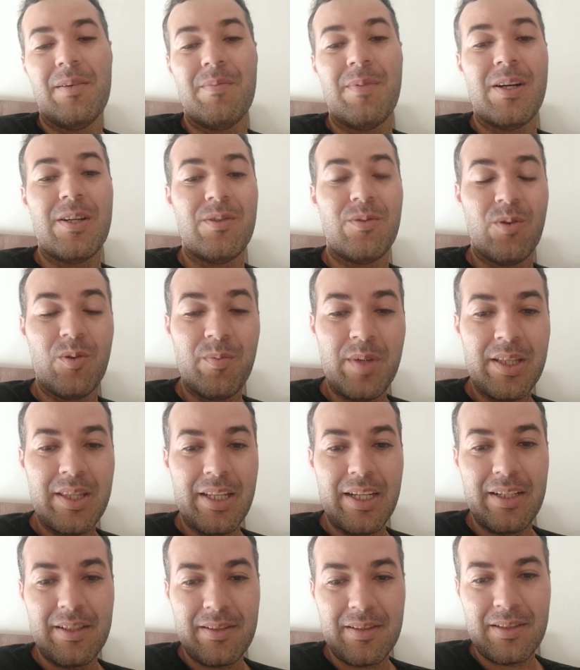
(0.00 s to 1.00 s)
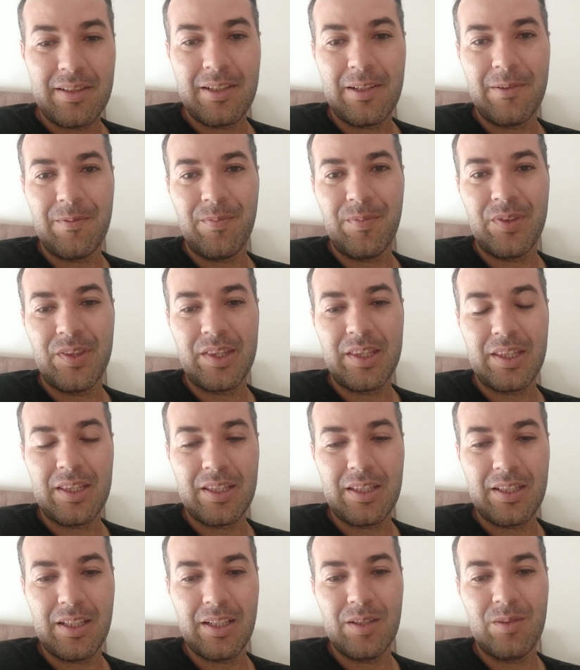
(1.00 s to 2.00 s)
mas não obedece.
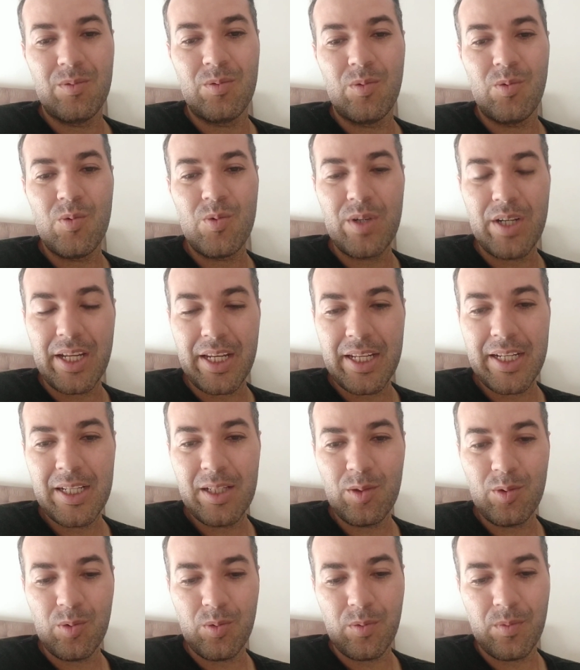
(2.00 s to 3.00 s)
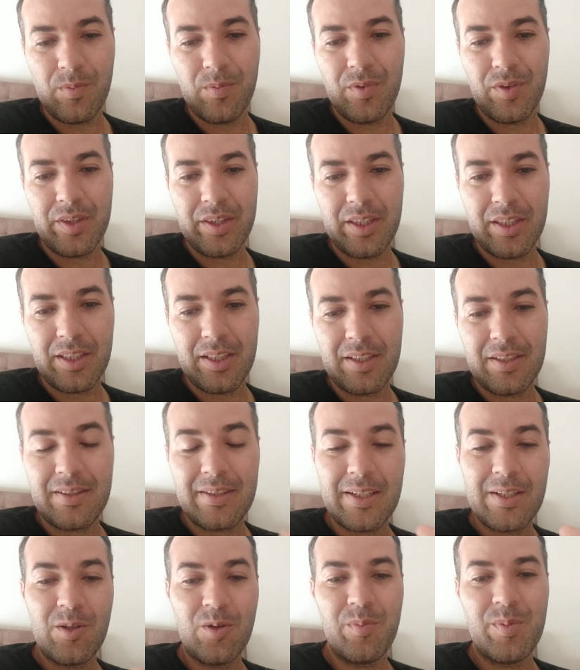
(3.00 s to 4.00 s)
Então, o grito
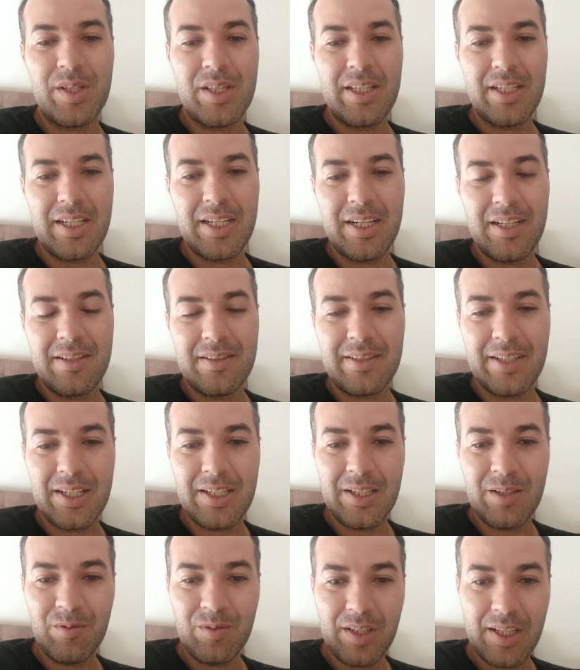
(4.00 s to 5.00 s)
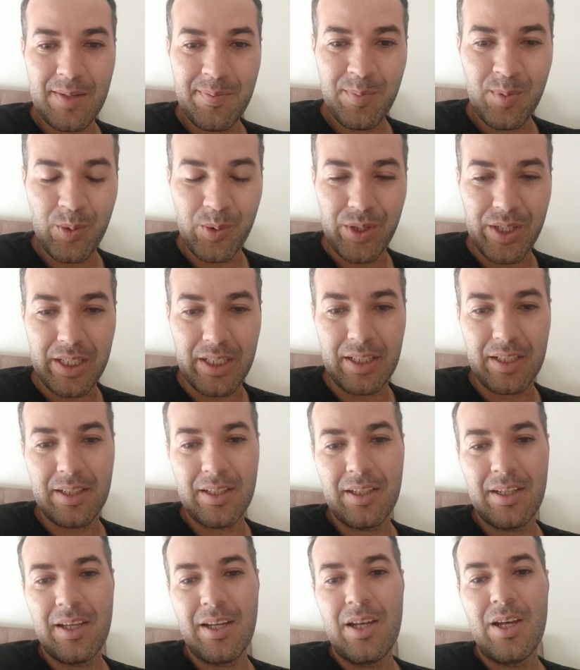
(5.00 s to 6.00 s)
sem obediência, ele não tem poder.
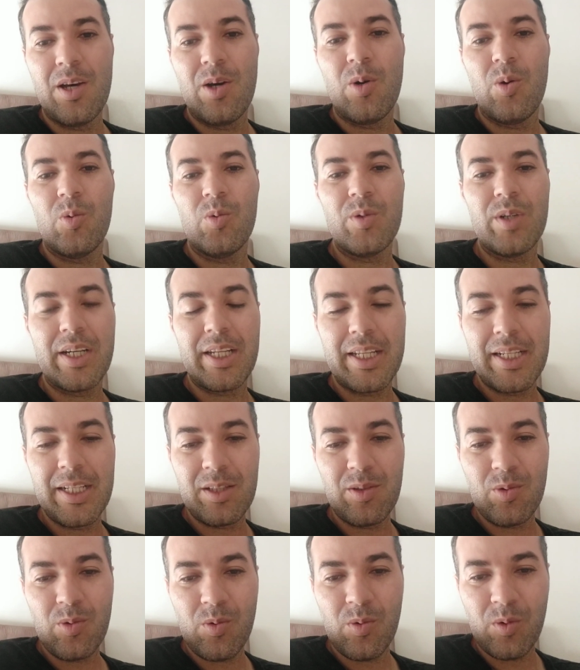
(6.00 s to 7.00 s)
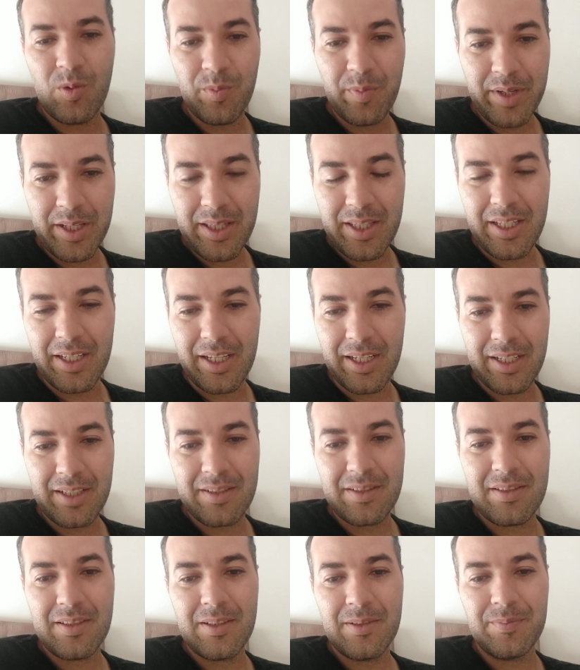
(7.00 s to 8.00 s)
O grito com
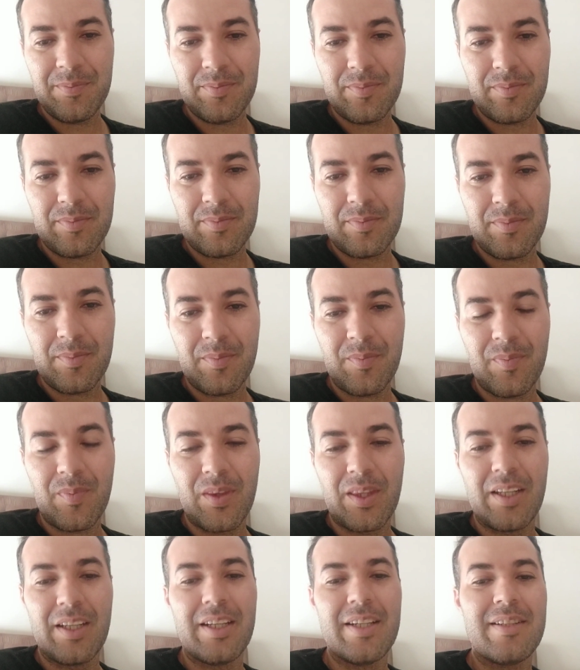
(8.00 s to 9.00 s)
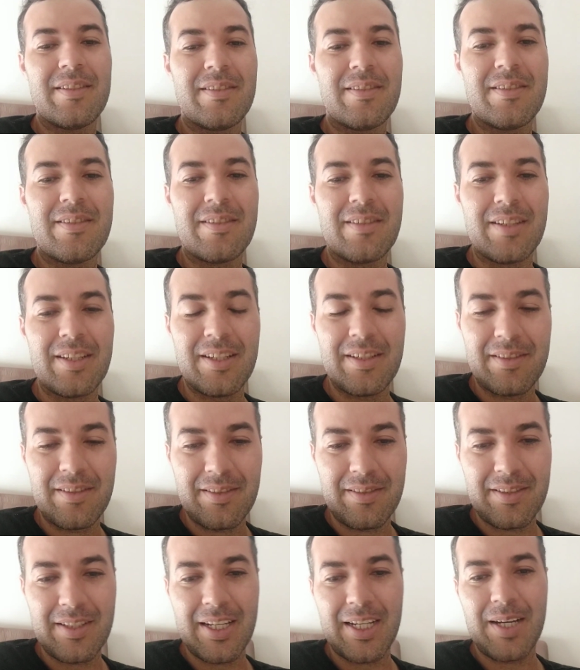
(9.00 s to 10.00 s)
obediência, esse sim,
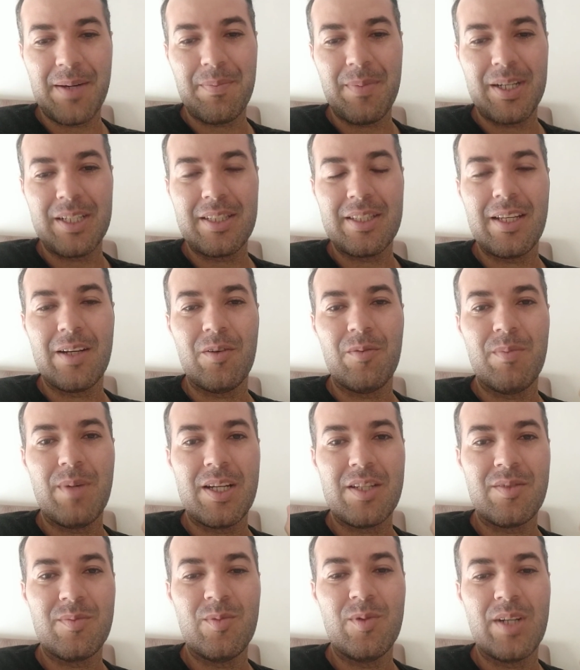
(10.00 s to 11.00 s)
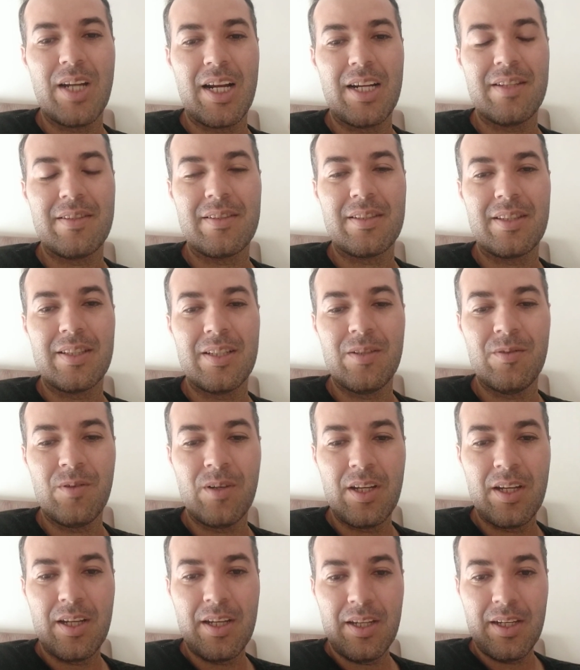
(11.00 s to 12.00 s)
esse sim é capaz de derrubar as muralhas. Então,
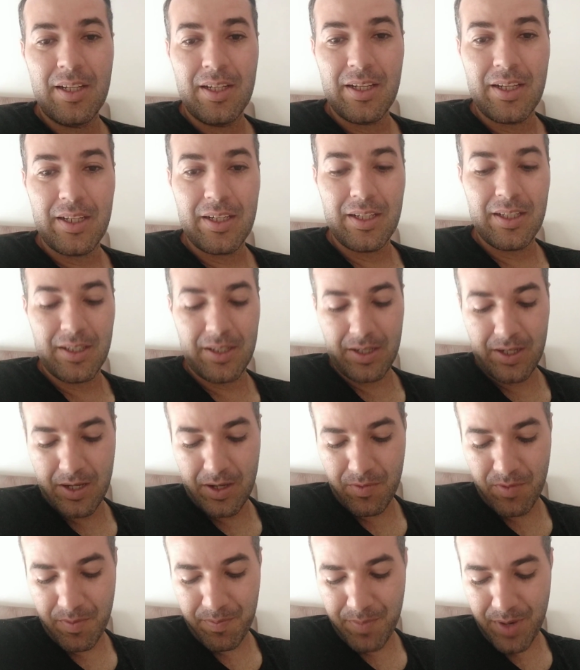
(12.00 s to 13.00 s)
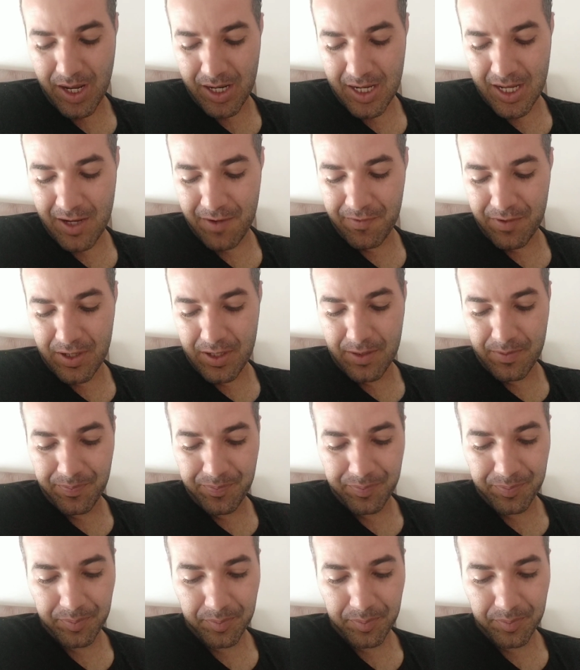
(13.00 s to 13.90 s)
é, é uma palavra